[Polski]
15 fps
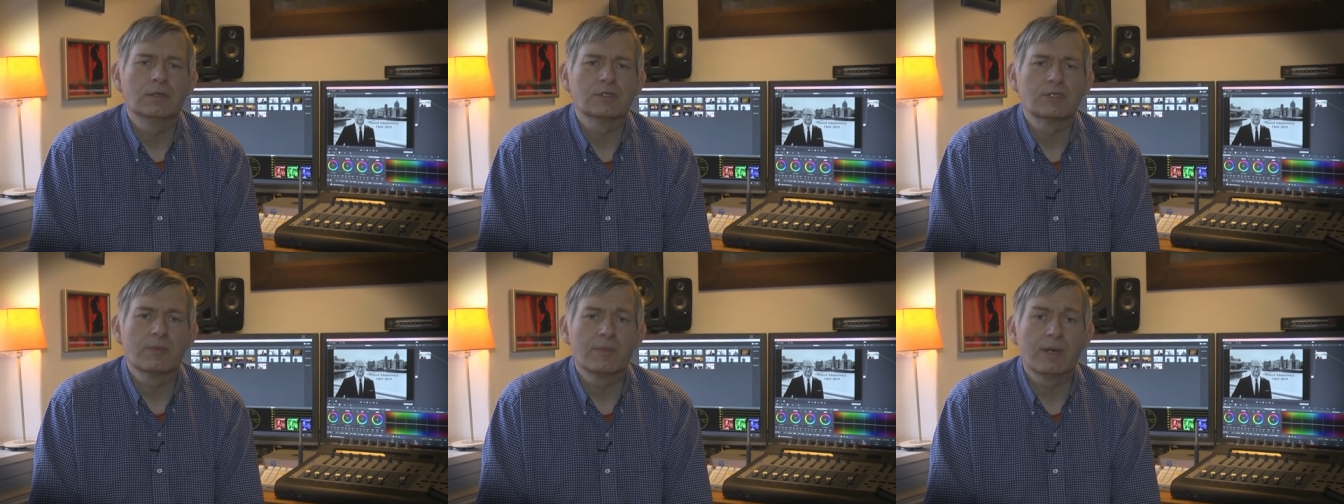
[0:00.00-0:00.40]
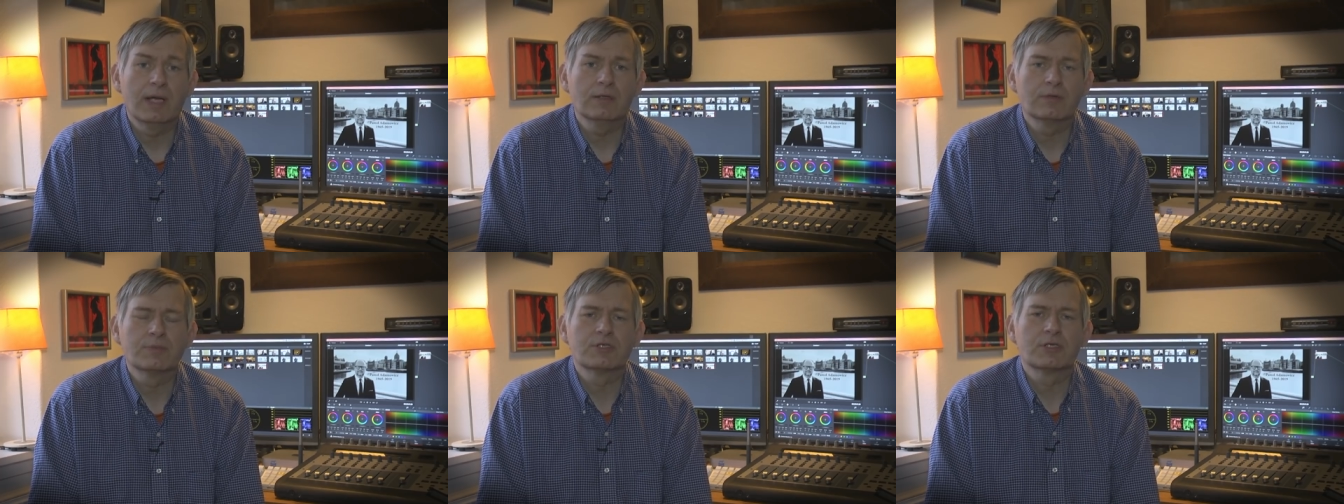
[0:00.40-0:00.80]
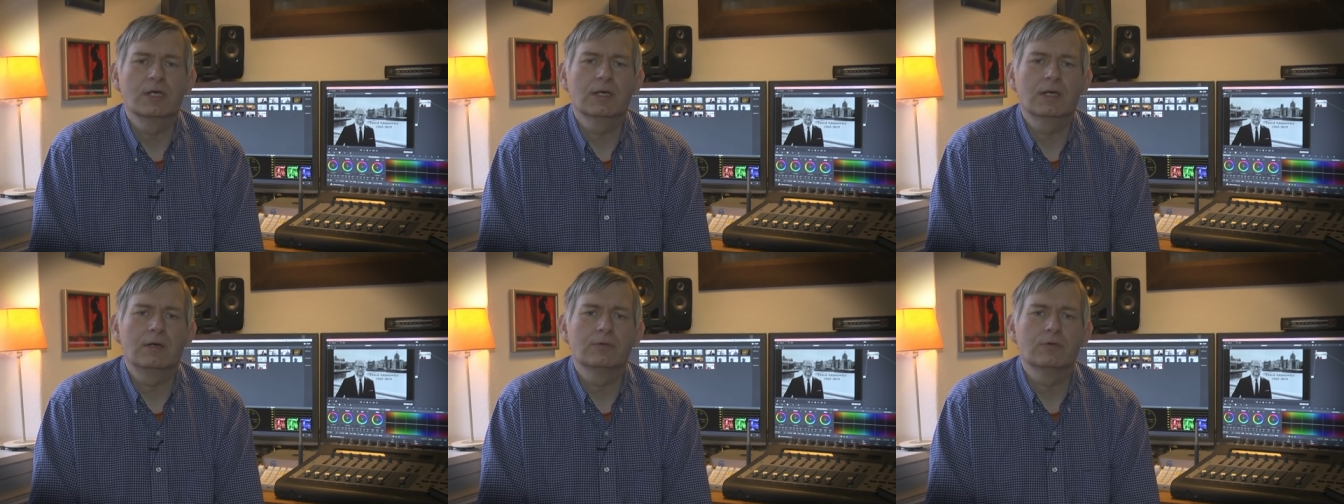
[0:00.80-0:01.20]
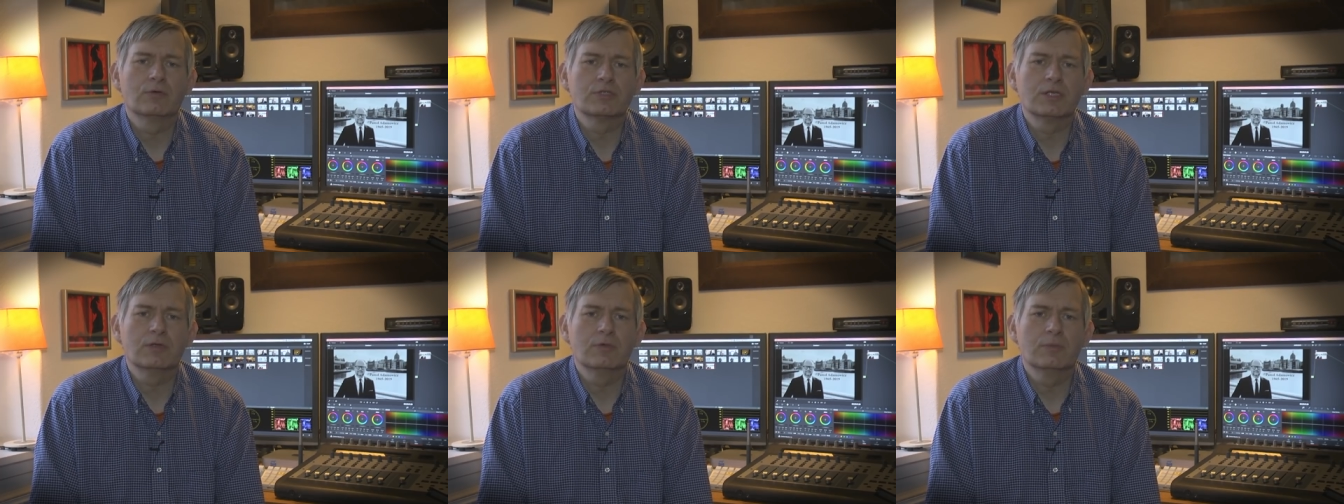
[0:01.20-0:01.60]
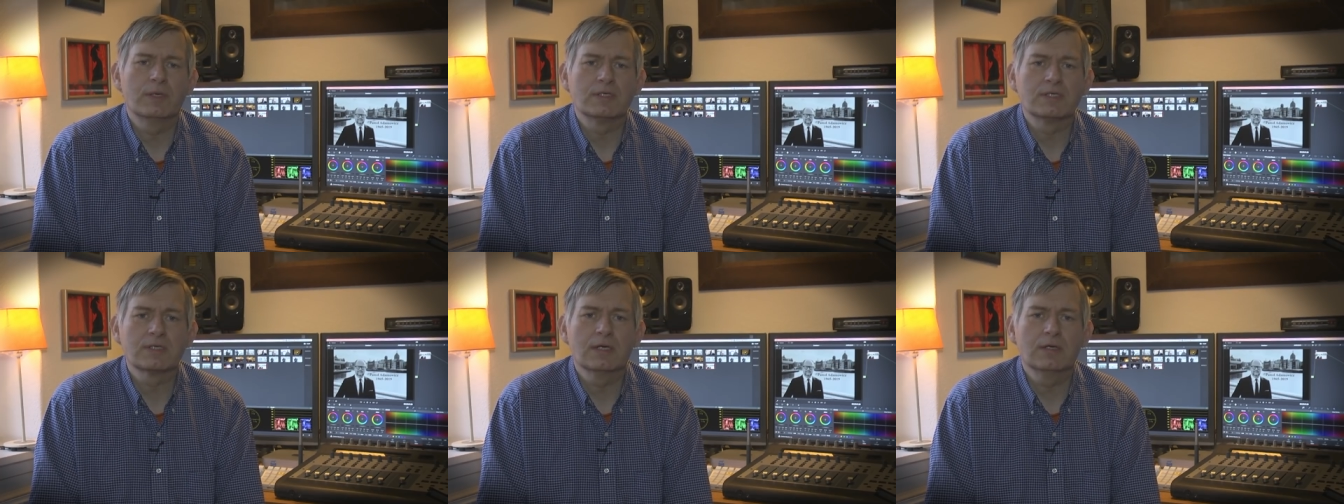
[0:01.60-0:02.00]
żebym rano przyjechał do Urzędu
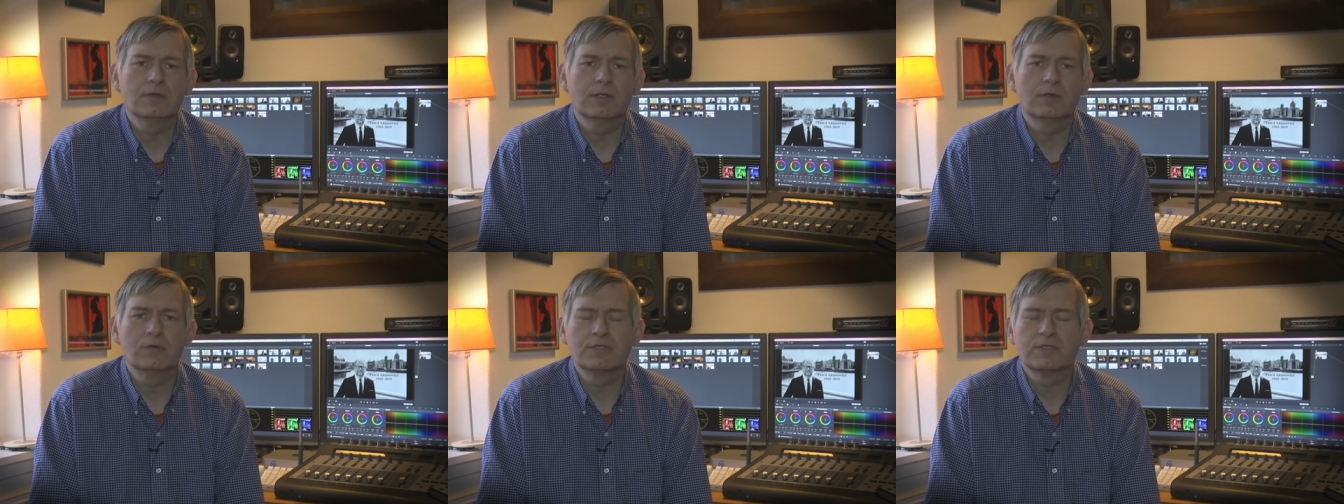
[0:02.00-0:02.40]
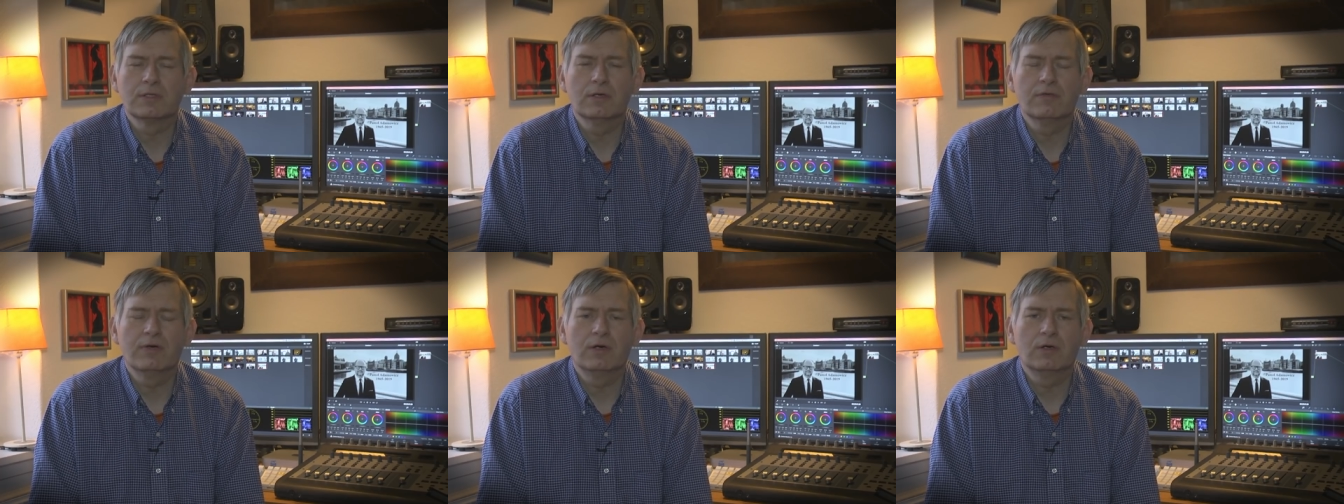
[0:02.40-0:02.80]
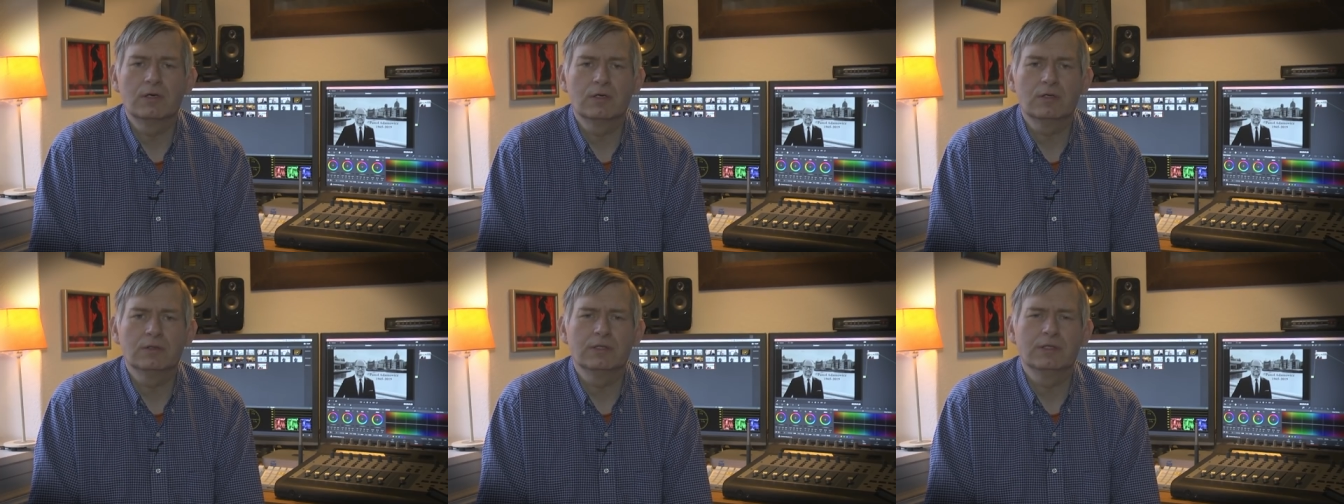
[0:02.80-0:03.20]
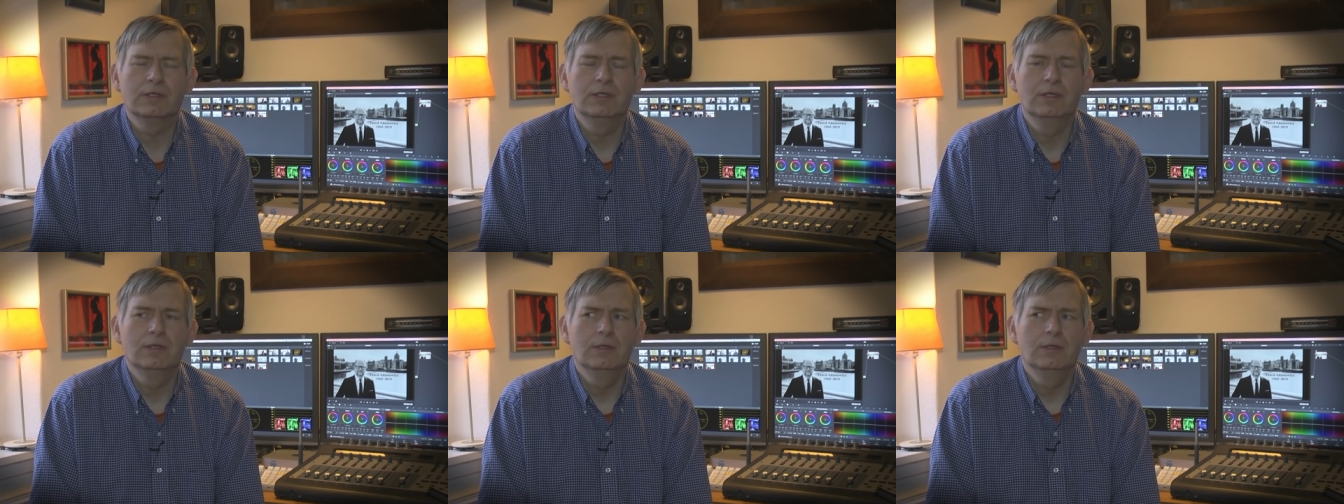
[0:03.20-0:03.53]
Miejskiego na ulicy Nowe Ogrody.